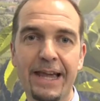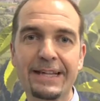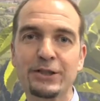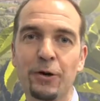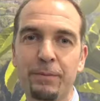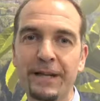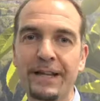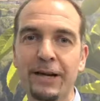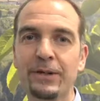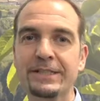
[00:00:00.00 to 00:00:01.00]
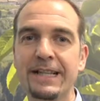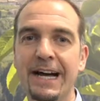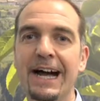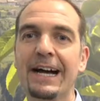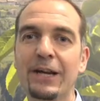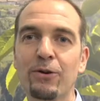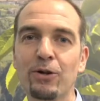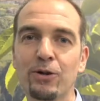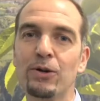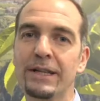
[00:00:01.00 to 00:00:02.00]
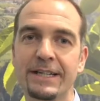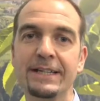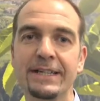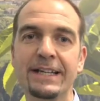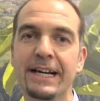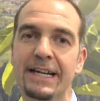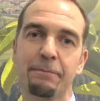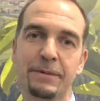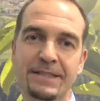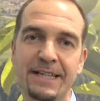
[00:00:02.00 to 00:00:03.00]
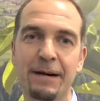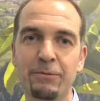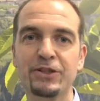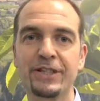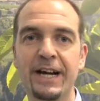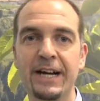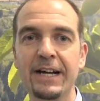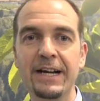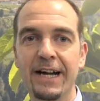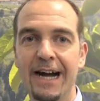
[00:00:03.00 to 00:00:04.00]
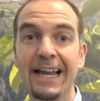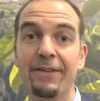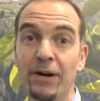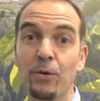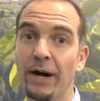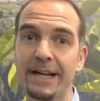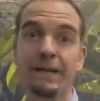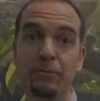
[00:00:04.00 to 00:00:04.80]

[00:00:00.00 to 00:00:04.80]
e scoprire questa agricoltura trentina che pensiamo sia all'avanguardia